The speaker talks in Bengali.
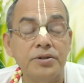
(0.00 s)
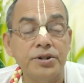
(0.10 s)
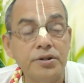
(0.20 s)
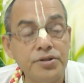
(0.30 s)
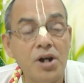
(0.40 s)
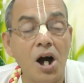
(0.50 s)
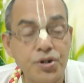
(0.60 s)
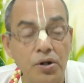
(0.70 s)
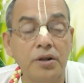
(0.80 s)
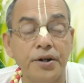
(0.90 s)
সেটা হচ্ছে
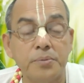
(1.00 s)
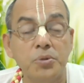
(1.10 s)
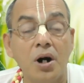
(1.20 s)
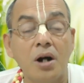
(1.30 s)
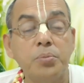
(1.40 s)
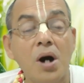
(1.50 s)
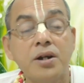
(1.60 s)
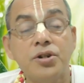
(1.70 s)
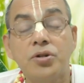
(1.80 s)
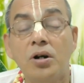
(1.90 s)
আসল ধর্ম আর
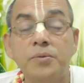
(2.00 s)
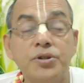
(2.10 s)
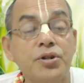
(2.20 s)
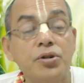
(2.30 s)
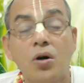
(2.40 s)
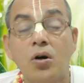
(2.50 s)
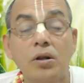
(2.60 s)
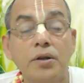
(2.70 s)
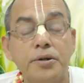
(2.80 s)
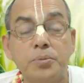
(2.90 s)
বাকি সব হচ্ছে
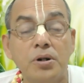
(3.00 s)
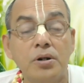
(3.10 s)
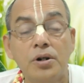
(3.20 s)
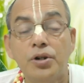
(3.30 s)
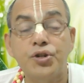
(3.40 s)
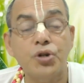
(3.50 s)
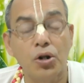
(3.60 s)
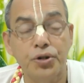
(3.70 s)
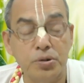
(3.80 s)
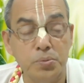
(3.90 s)
নকল ধর্ম
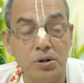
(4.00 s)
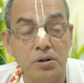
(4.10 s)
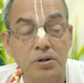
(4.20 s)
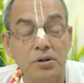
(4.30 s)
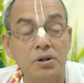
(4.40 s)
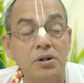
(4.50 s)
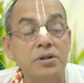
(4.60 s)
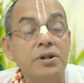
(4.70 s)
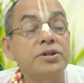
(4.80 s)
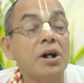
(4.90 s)
ছল ধর্ম
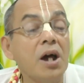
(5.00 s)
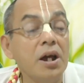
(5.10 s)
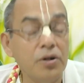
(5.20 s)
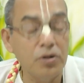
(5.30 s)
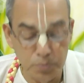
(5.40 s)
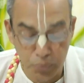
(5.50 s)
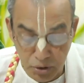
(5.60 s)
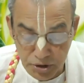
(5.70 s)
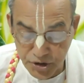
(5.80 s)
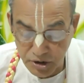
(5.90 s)
তো যারা এরকম
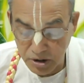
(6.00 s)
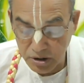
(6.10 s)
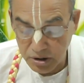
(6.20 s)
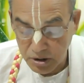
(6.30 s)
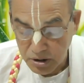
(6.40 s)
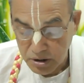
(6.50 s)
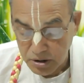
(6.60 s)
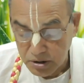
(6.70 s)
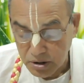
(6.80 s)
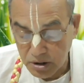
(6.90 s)
বলছে
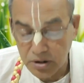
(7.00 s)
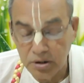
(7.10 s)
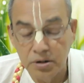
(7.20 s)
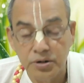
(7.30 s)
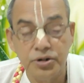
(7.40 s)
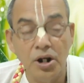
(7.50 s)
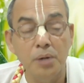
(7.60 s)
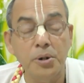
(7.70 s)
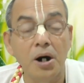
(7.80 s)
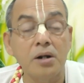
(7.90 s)
হ্যাঁ, যে
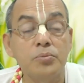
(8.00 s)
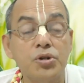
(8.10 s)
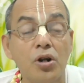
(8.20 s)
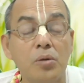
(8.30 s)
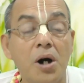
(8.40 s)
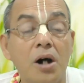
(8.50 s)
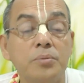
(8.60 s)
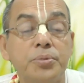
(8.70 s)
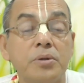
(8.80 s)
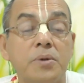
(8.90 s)
আমার
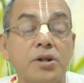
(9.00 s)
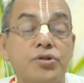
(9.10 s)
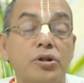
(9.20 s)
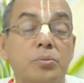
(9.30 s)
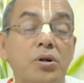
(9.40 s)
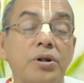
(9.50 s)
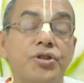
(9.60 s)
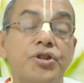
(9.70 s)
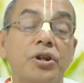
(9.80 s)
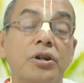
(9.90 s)
মুসলমান পরিবারে জন্ম
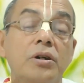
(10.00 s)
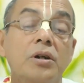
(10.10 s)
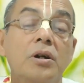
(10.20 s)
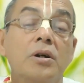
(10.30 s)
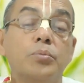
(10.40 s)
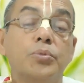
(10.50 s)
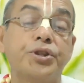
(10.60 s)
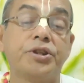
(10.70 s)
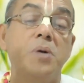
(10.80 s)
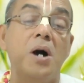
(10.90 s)
হয়েছে
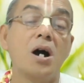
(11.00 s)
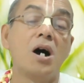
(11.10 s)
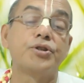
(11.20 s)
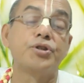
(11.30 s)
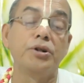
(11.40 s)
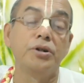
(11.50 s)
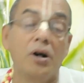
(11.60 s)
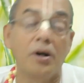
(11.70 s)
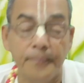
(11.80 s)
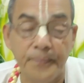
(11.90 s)
মূর্তি ভাঙার জন্য
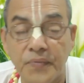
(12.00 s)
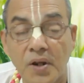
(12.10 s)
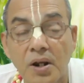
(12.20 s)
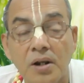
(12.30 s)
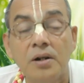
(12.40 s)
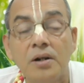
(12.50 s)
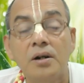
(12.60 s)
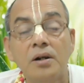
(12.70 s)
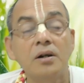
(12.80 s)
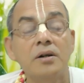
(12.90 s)

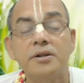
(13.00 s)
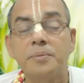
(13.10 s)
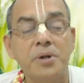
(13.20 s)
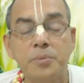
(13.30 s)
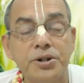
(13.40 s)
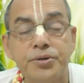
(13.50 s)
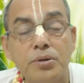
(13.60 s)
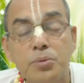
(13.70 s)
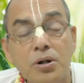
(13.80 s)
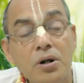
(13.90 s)
এটা প্রেমের
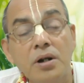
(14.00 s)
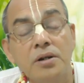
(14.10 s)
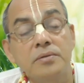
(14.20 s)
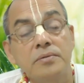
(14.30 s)
ধর্ম নয়